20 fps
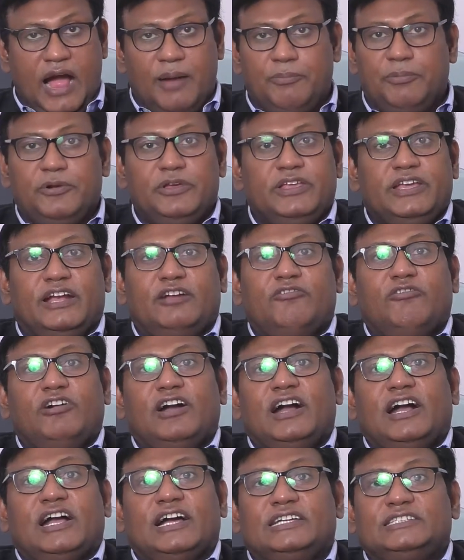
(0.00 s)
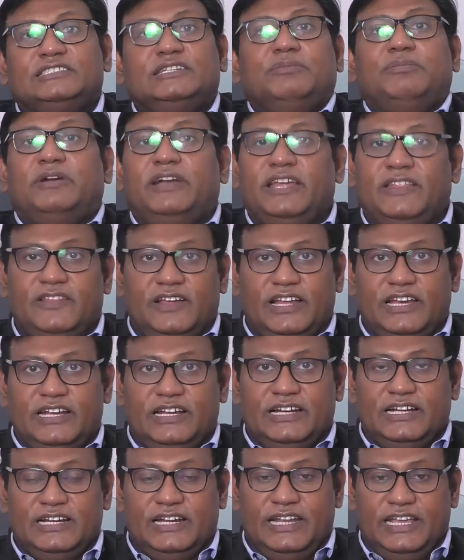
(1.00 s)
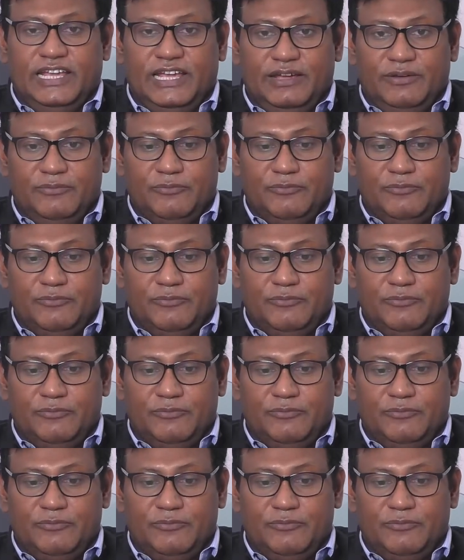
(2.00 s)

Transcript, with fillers: అప్పుడు ఎక్కువగా కష్టపడేదానికంటే